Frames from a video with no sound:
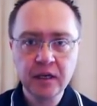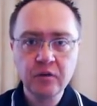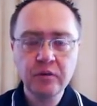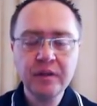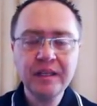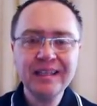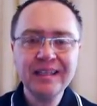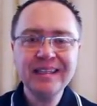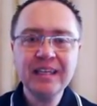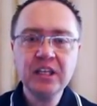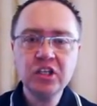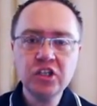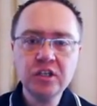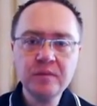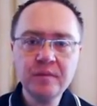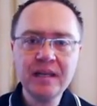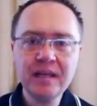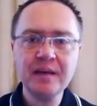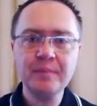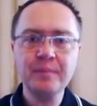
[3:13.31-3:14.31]
Quindi
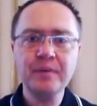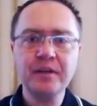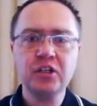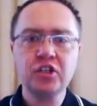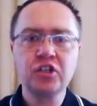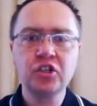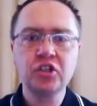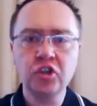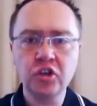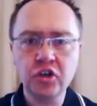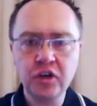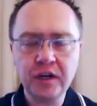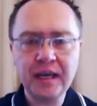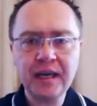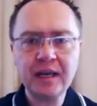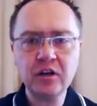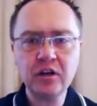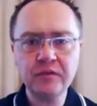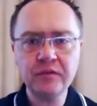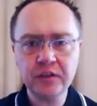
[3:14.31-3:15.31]
10.000
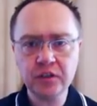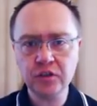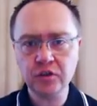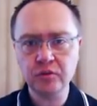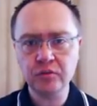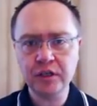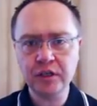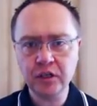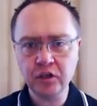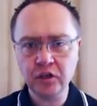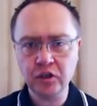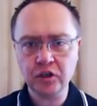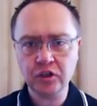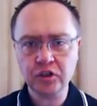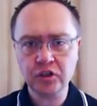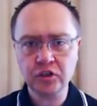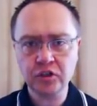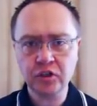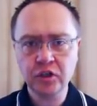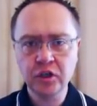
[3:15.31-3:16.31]
persone hanno visto quel
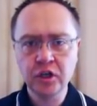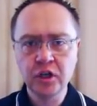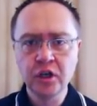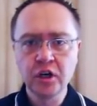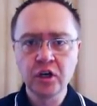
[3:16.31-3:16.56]
corso,